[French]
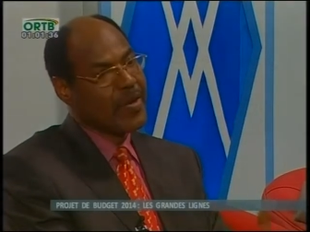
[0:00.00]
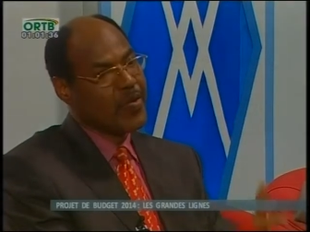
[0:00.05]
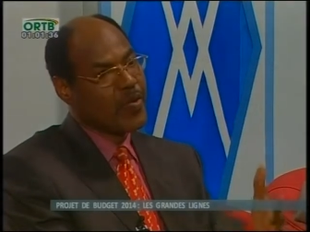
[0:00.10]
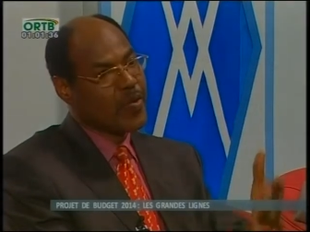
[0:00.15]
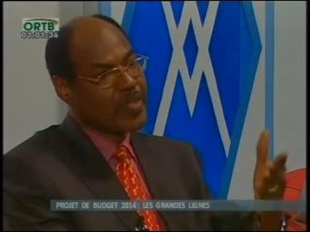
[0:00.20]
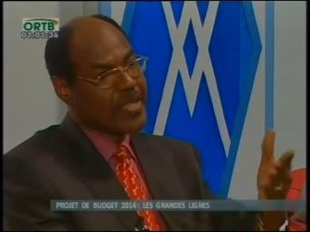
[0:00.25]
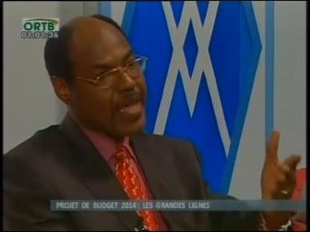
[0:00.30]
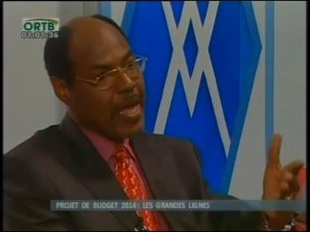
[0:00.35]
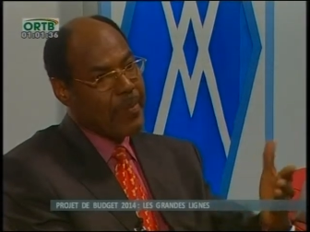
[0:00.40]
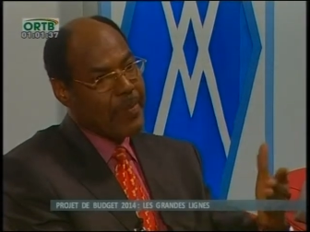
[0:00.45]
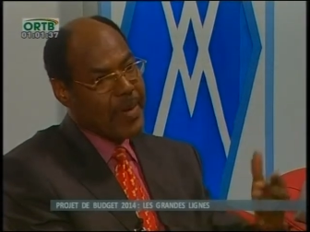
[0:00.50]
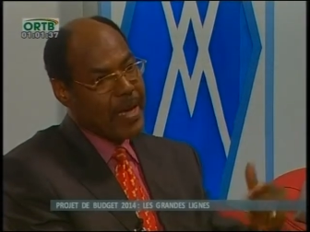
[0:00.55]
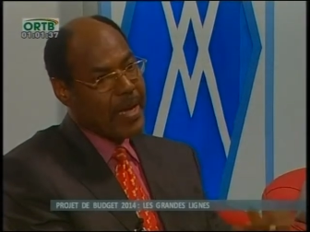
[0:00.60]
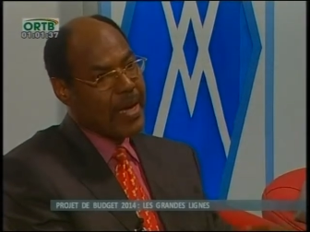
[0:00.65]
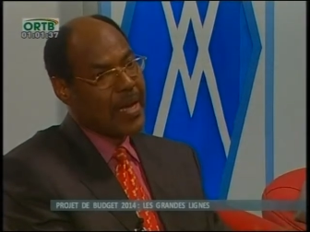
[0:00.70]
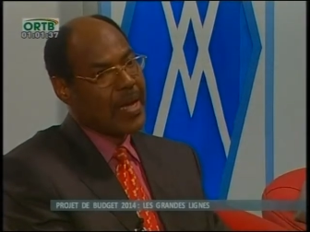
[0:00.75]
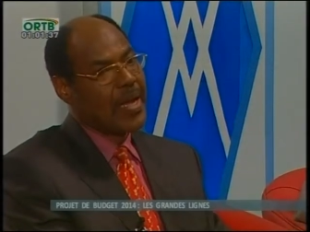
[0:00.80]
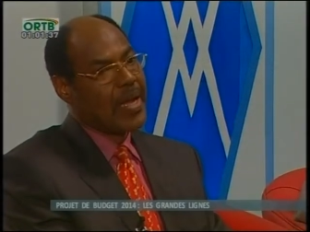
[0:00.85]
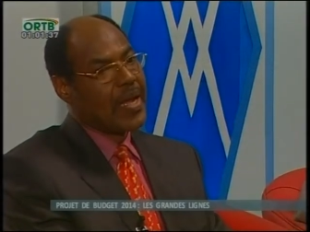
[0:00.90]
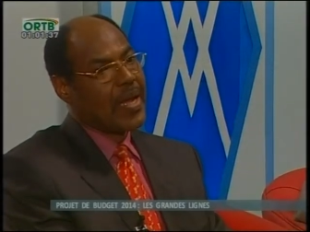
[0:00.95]

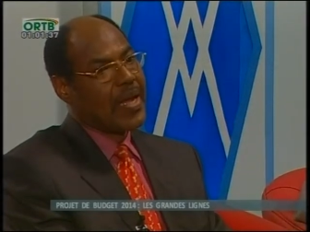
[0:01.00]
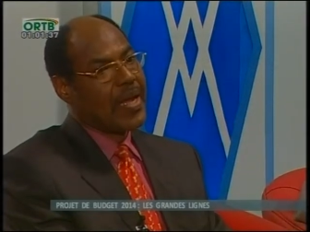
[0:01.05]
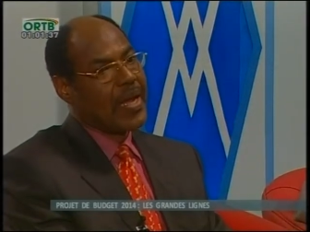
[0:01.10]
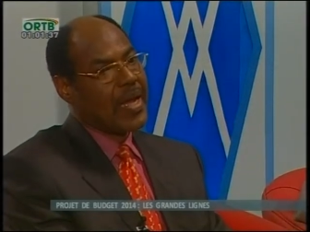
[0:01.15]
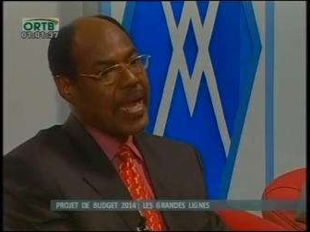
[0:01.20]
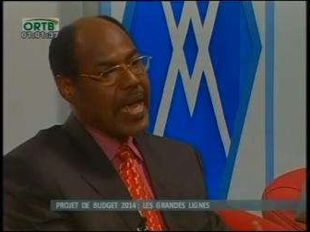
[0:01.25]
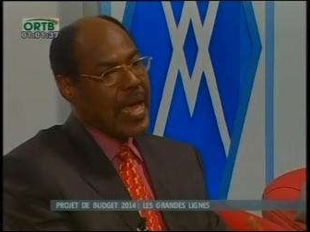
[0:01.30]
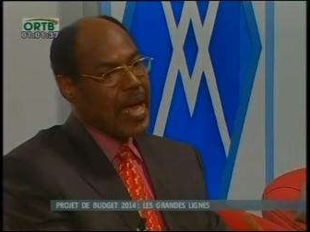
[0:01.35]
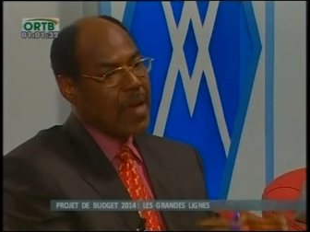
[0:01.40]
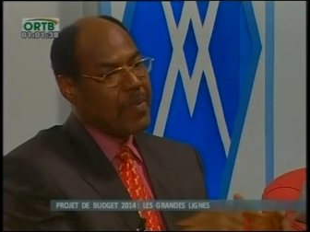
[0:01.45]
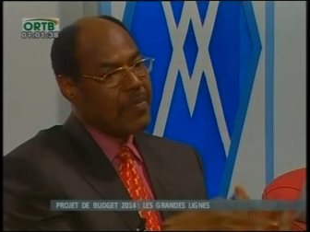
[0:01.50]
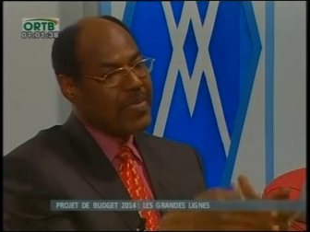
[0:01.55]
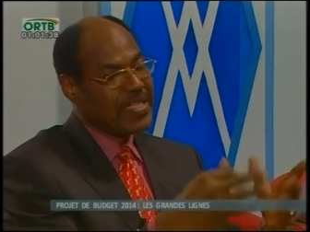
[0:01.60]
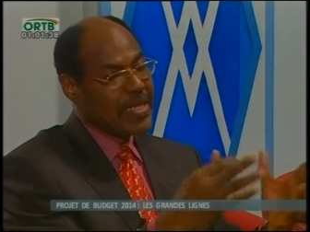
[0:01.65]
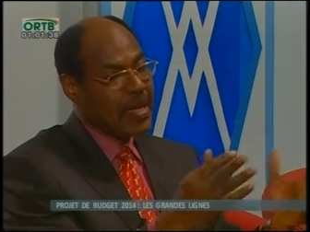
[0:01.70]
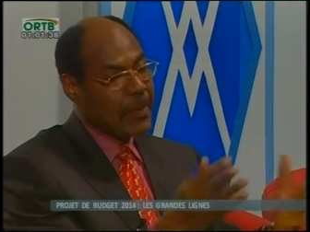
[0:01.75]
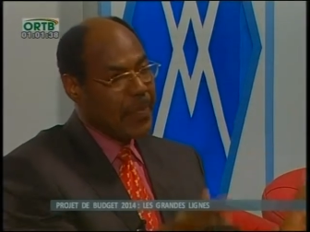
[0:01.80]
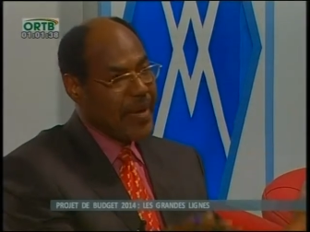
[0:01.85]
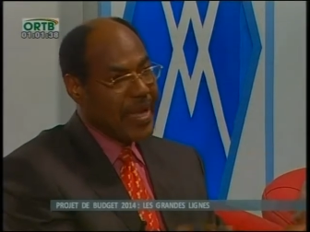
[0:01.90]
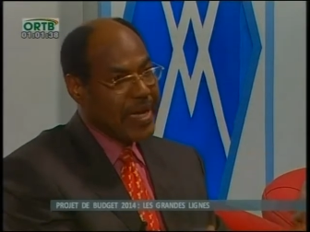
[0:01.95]
notamment la mise
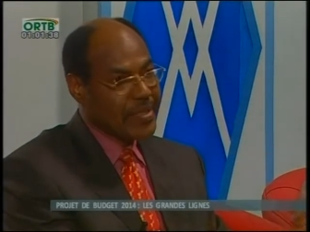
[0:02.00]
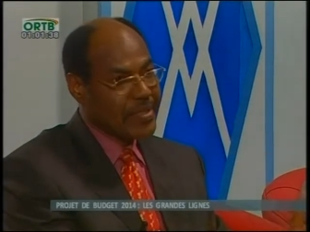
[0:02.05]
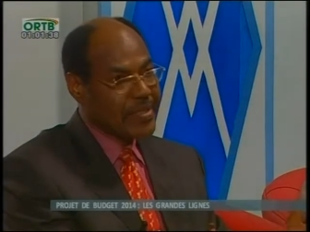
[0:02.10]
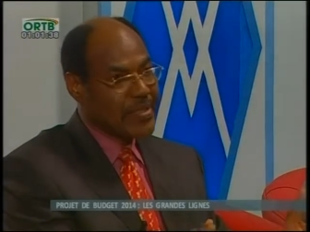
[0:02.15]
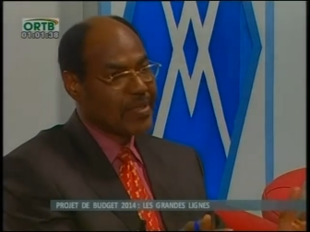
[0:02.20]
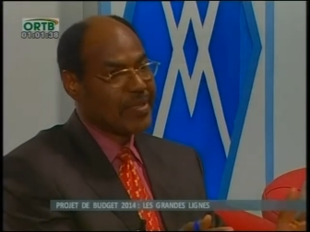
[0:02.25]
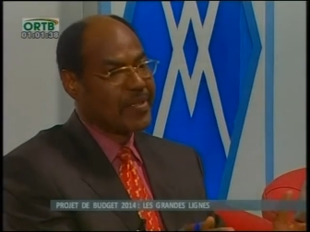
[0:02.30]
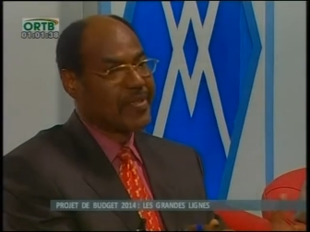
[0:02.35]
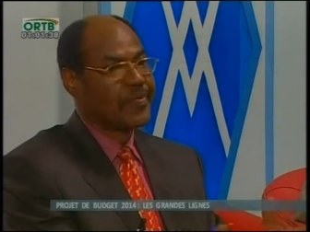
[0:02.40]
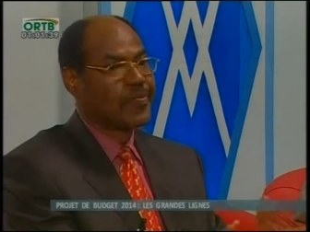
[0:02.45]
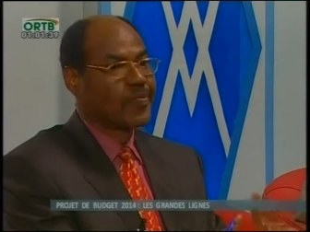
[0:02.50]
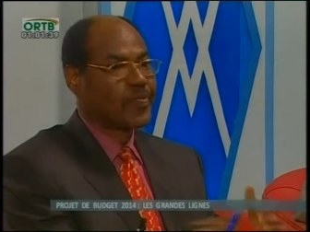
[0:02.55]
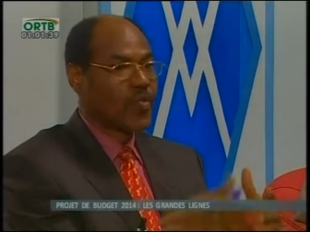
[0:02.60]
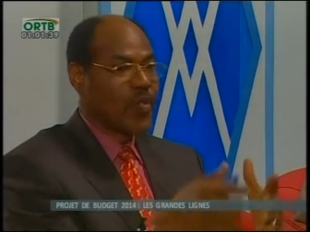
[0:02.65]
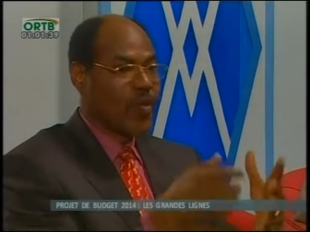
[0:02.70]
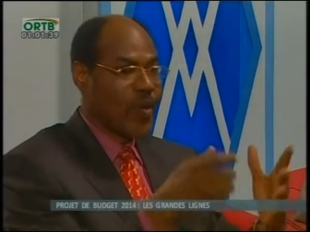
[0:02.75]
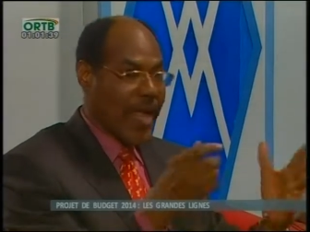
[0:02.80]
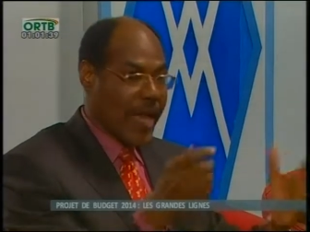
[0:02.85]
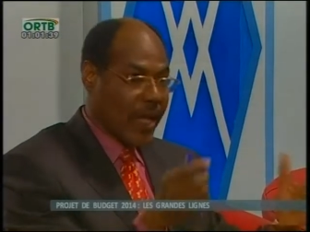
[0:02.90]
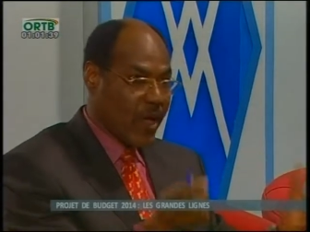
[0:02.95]
en place
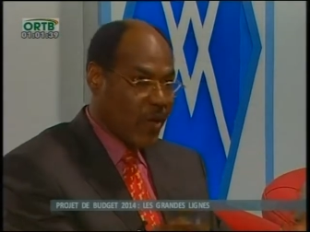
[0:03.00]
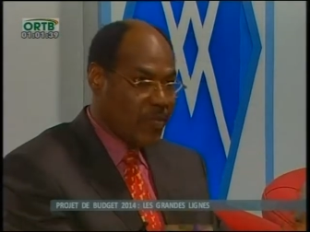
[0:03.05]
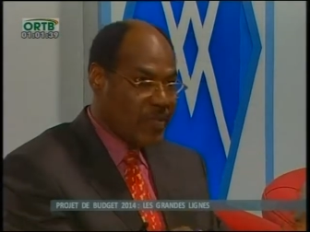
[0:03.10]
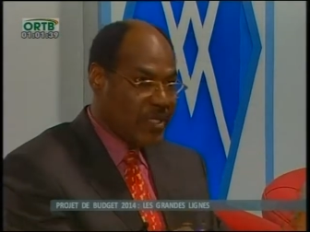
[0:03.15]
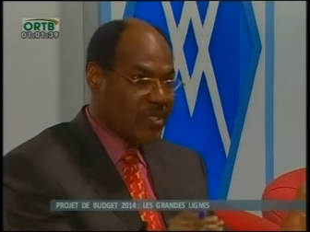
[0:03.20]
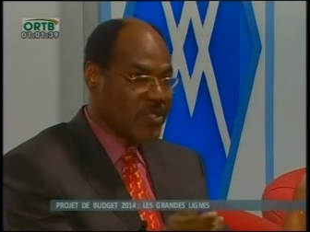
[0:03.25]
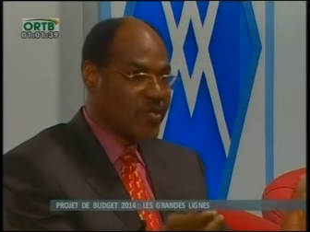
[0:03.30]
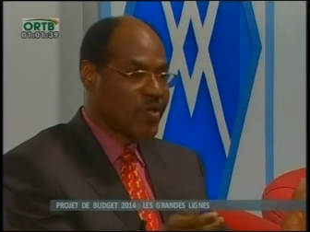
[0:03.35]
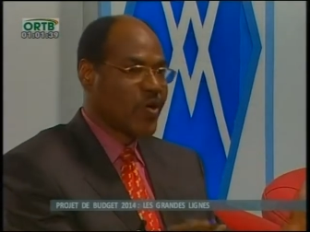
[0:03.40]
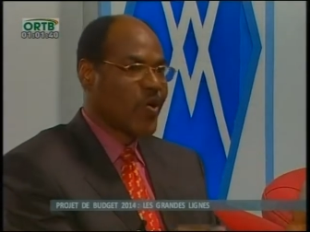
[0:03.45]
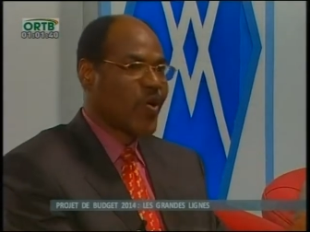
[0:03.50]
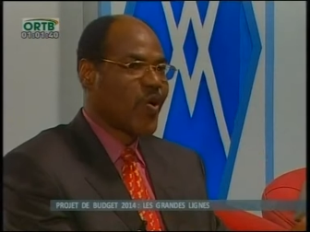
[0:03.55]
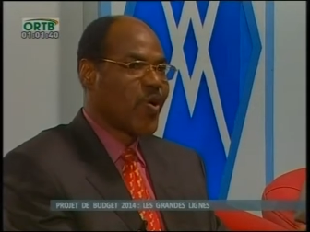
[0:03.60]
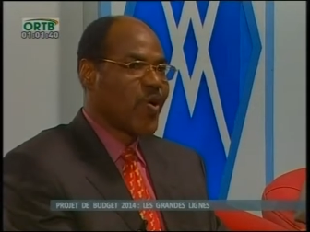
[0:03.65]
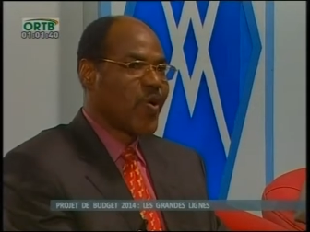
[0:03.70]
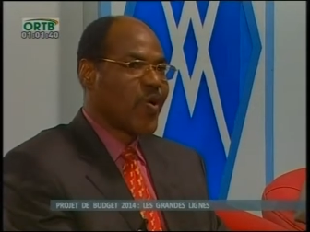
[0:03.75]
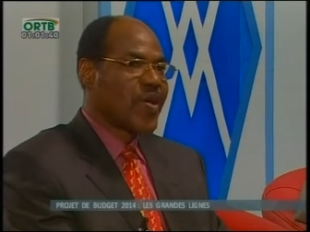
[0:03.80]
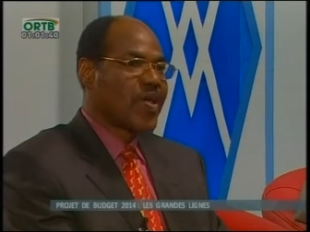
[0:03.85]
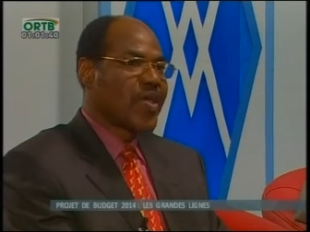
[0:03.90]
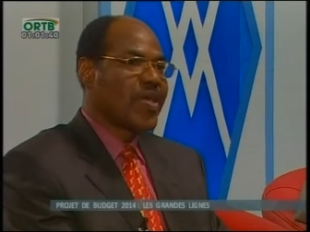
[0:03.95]
de la commission
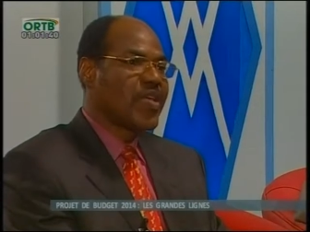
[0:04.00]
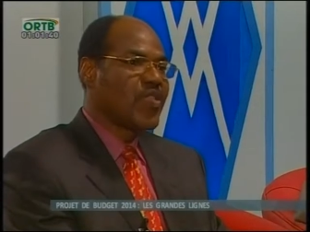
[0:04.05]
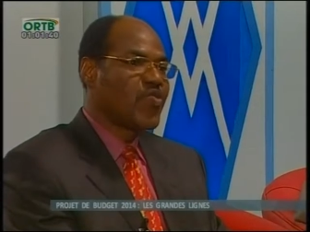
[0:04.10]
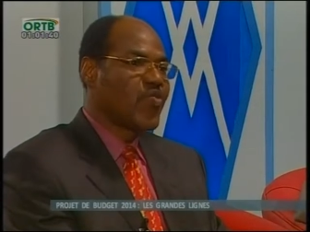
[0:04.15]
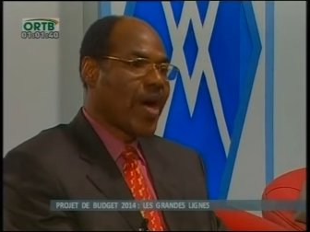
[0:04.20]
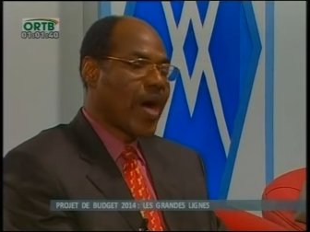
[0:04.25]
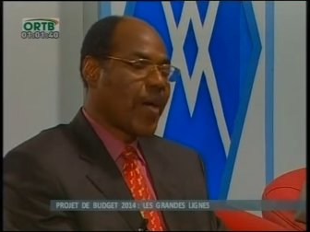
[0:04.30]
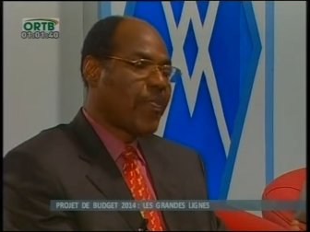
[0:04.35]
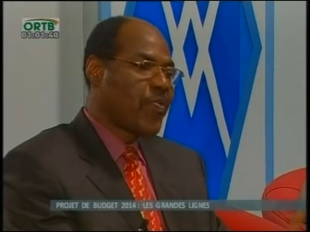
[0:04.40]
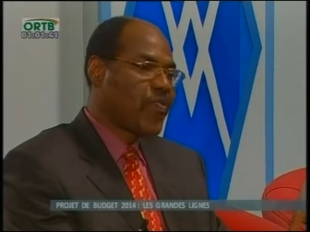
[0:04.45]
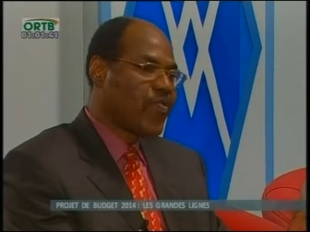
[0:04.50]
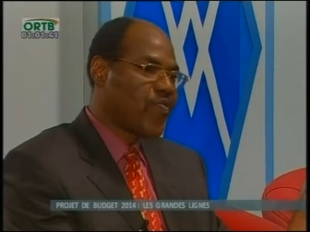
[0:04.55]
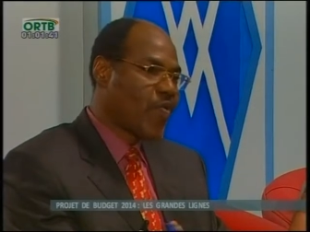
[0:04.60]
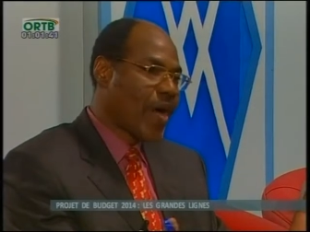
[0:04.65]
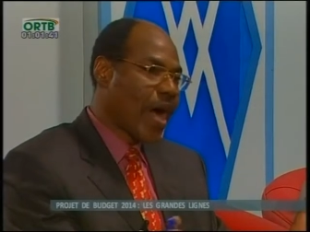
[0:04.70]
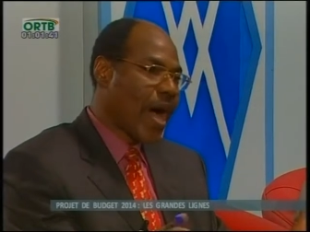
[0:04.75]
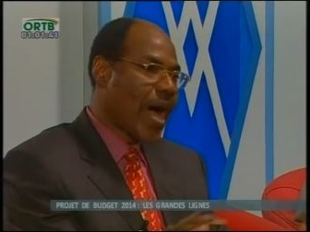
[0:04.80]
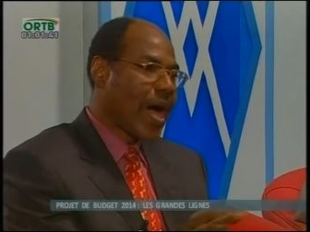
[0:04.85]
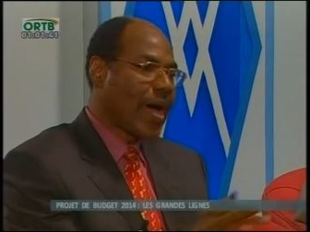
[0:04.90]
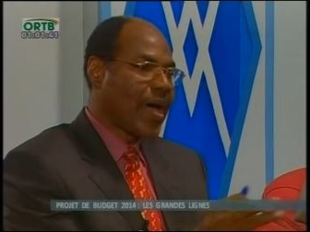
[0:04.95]
qui doit
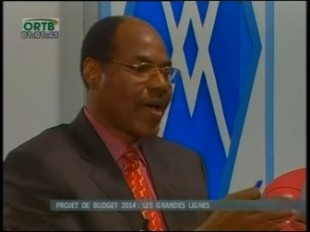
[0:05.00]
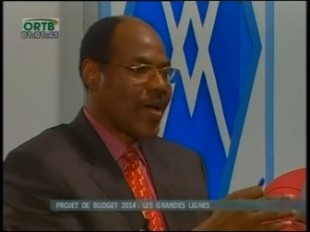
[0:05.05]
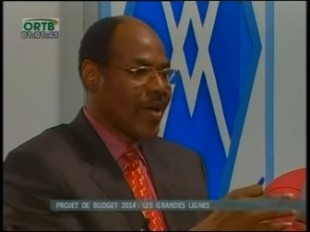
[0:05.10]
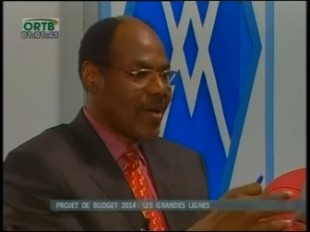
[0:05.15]
pouvoir